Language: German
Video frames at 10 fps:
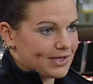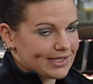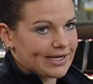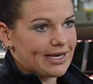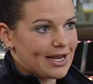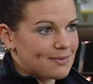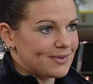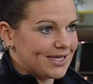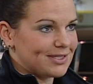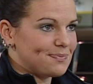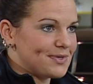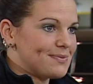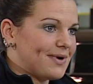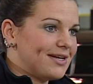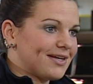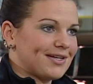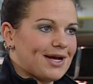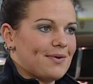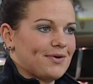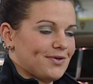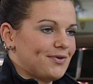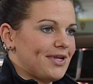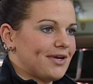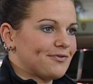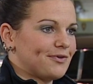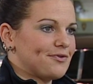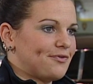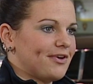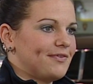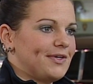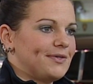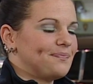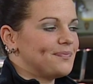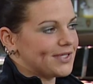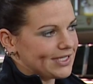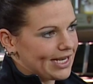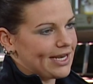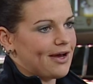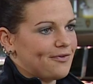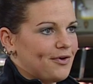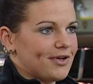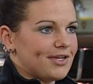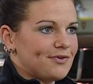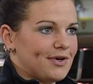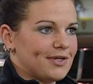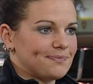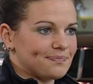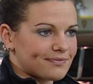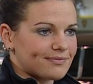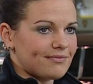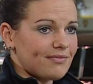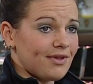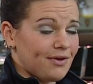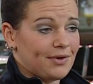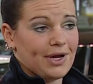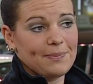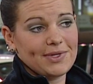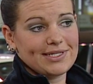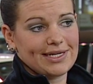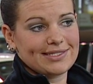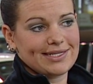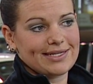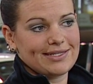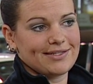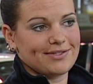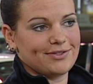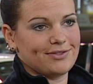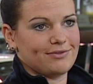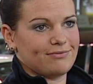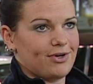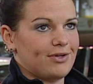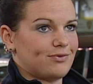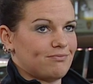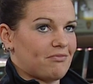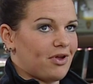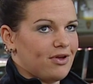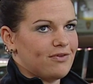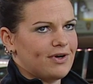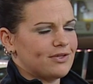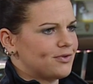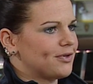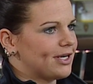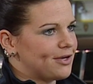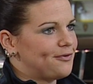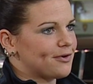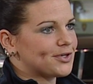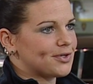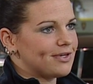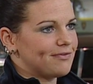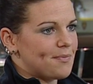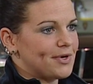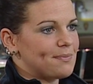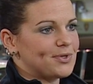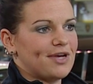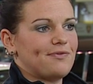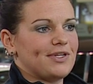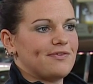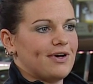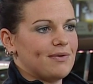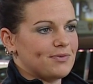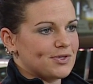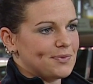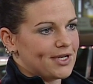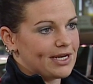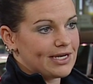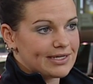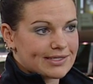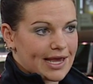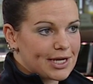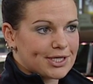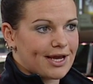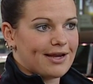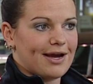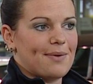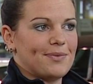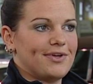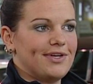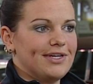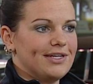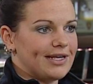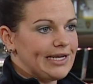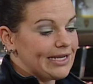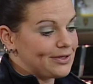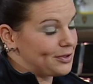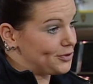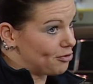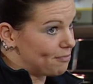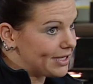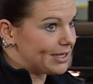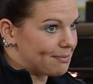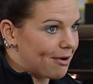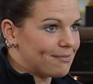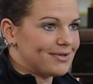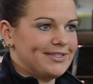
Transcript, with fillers: die Drehleiter besetzt mit einem anderen Ka äh, Kollegen von der Feuerwehr. Wir sind dann da vor Ort hingefahren, und haben dann tatsächlich, äh, ja, war circa eine Viertelstunde, wo wir dann beschäftigt waren, bis wir dann in das Geäst reinkamen. Der hing natürlich schön mitten im Baum